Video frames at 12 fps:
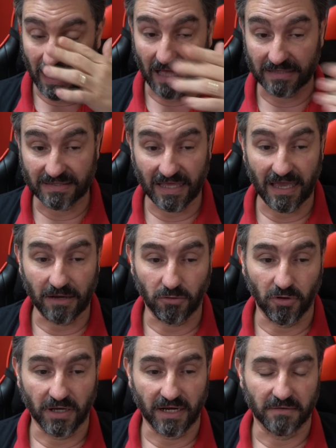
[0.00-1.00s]
até
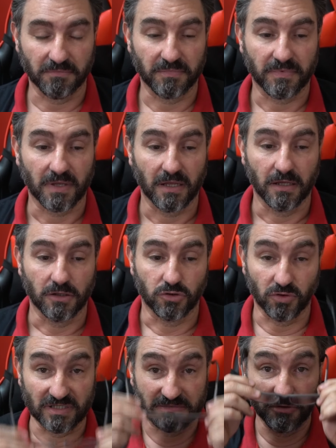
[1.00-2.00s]
agora
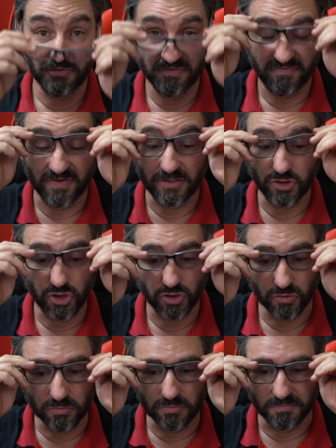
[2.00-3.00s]

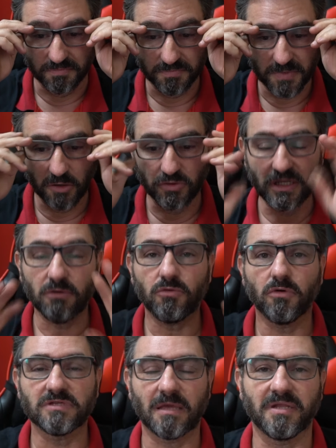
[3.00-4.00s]
2021, eu não
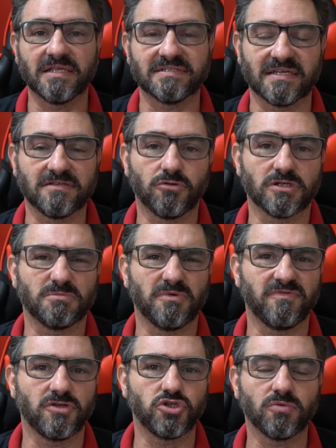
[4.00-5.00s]
contabilizei
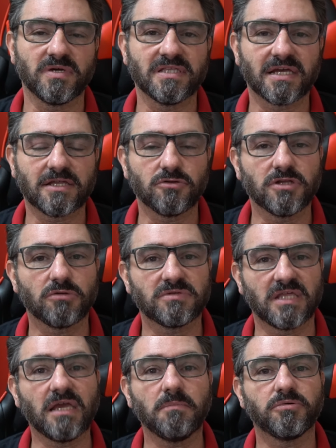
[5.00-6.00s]
2021 ainda que não deu
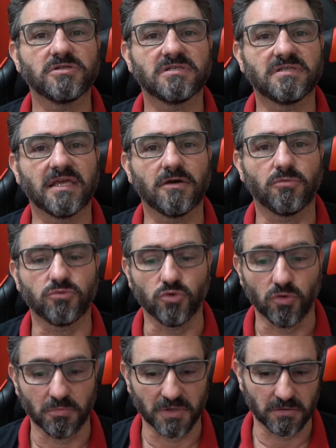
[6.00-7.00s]
tempo de ter um
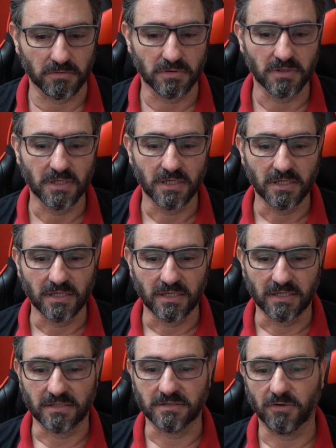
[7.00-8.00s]
número.
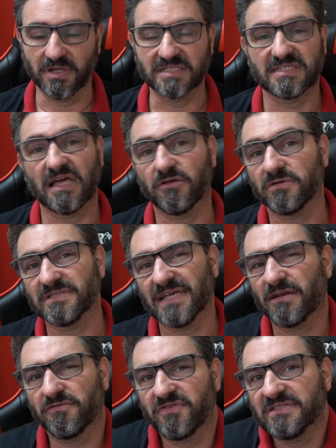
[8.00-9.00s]
Então eles falam
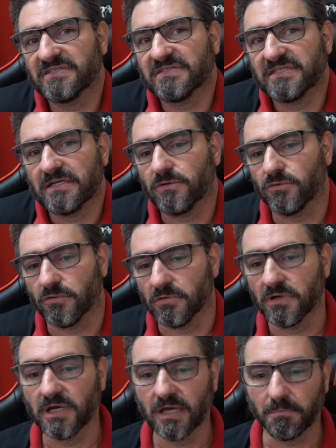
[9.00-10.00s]

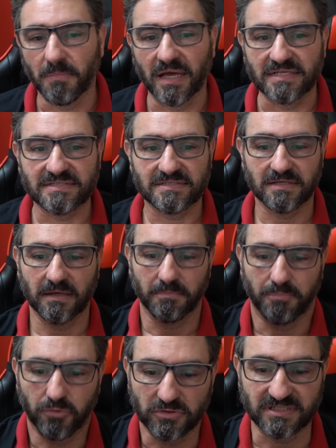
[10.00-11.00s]
0,25 mais
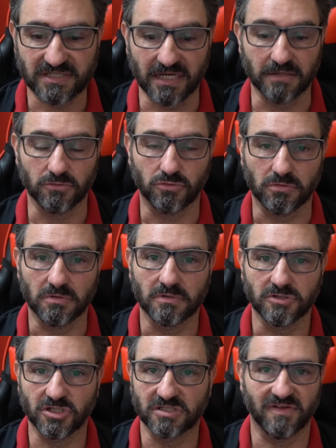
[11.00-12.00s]
por cento
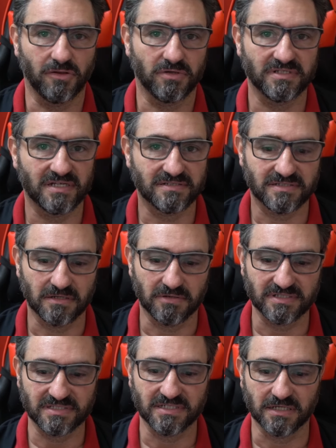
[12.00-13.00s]
de desvalorização
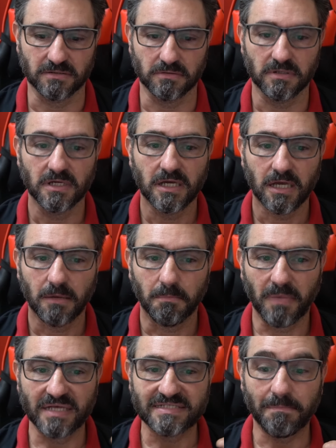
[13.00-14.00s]
esse ano.
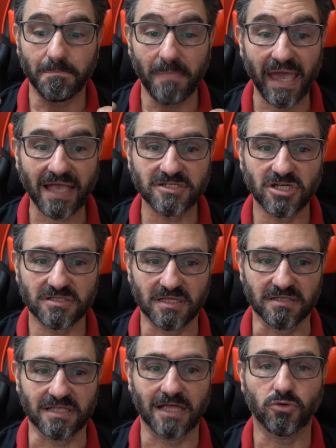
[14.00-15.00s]
Mas a média
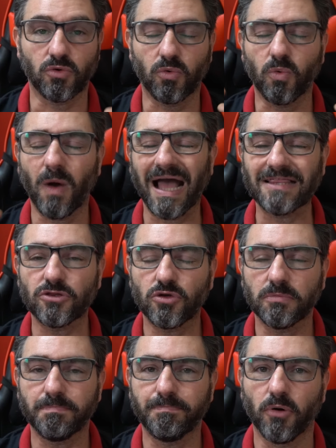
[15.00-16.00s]
tem dado
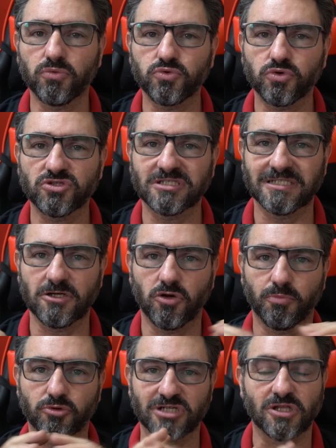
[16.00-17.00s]

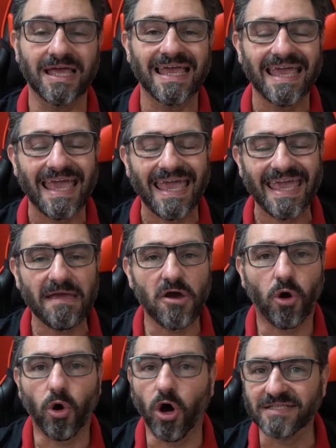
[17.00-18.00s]
4,5% é
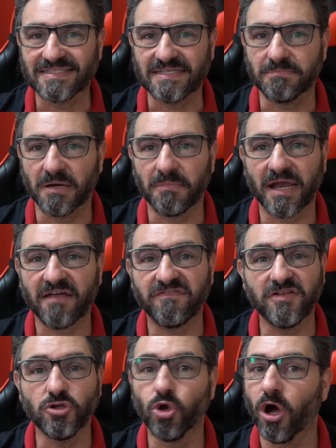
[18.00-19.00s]
ótima, é
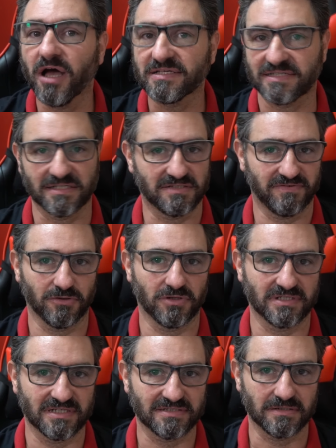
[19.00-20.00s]
maravilhosa a
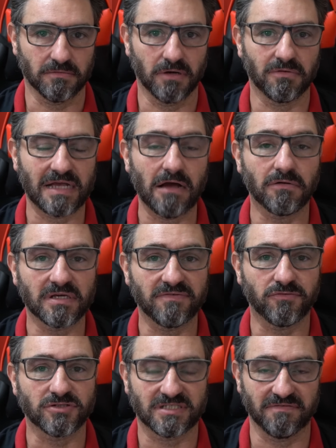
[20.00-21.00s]
desvalorização. É um carro que
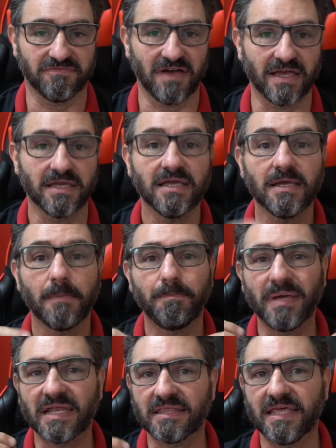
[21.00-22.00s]
você vai
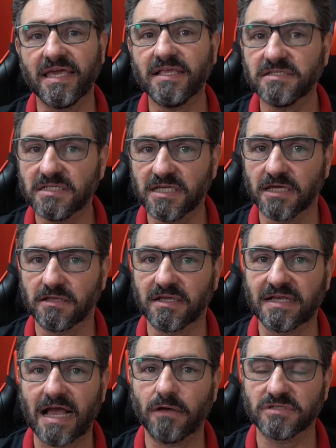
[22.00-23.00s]
perder dinheiro em
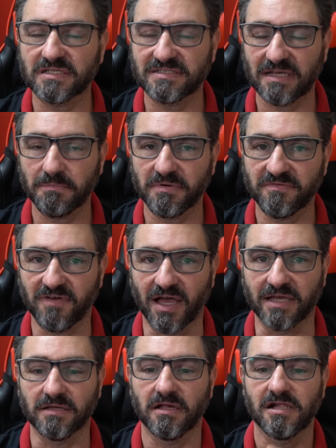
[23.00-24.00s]
carro, você sempre
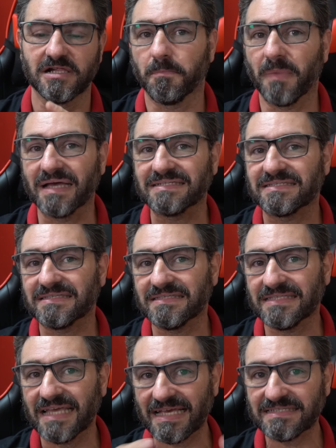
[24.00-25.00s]
vai. Mas
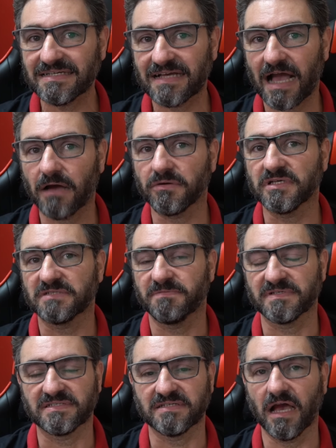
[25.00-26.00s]
nesse carro em
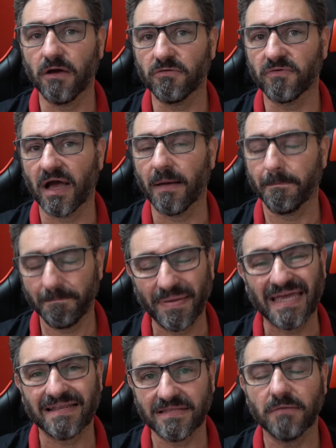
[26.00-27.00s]
especial, a
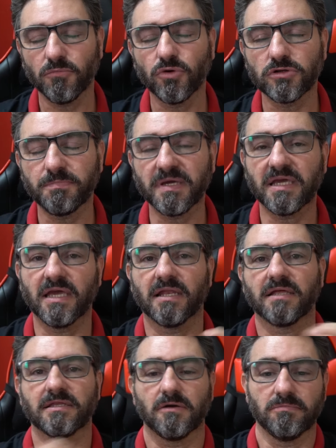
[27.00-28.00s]
perda é muito
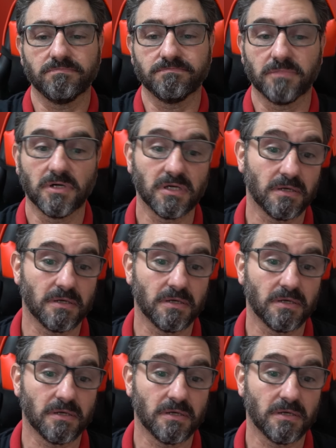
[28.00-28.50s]
pequena. Então,